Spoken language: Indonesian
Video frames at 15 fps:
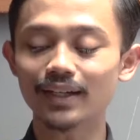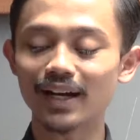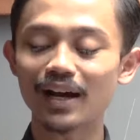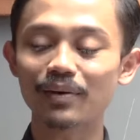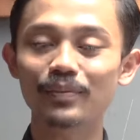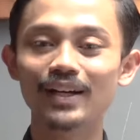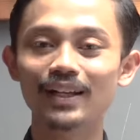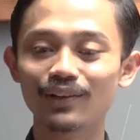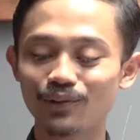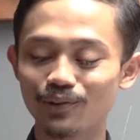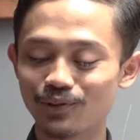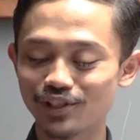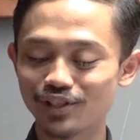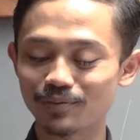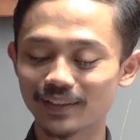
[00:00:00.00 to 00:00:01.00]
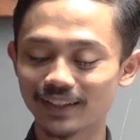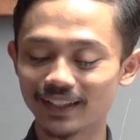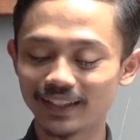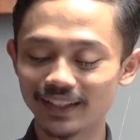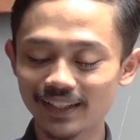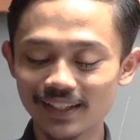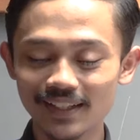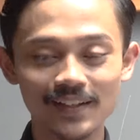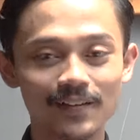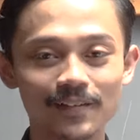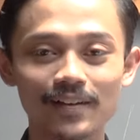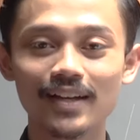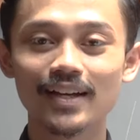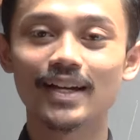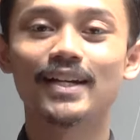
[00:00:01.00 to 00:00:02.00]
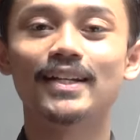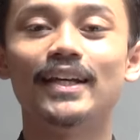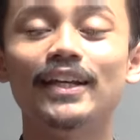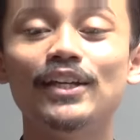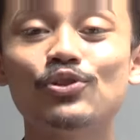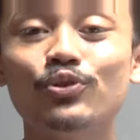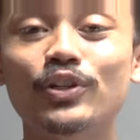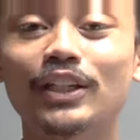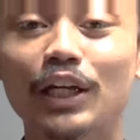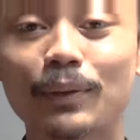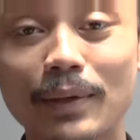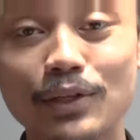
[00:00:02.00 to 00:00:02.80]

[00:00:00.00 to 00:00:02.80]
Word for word: Irabelco seperti ini. Nah, ini sudah